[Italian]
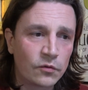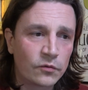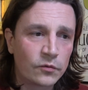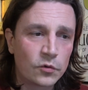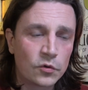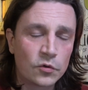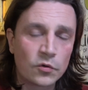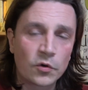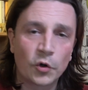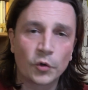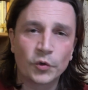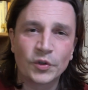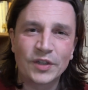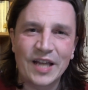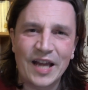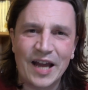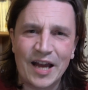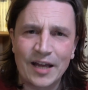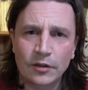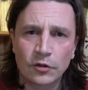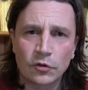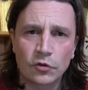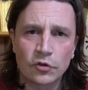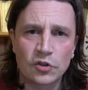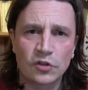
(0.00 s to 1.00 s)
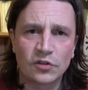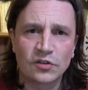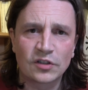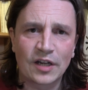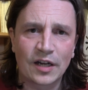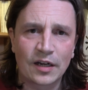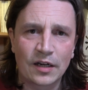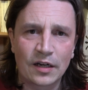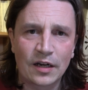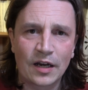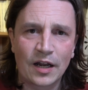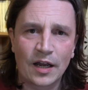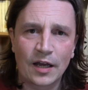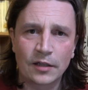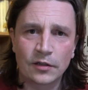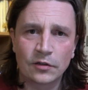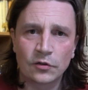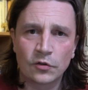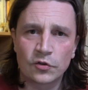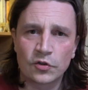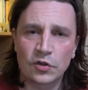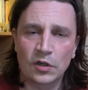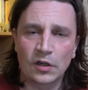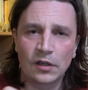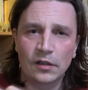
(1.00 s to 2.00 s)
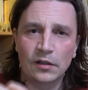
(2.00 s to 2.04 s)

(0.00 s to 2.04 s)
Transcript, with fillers: ovunque, odiandoci, scannandoci,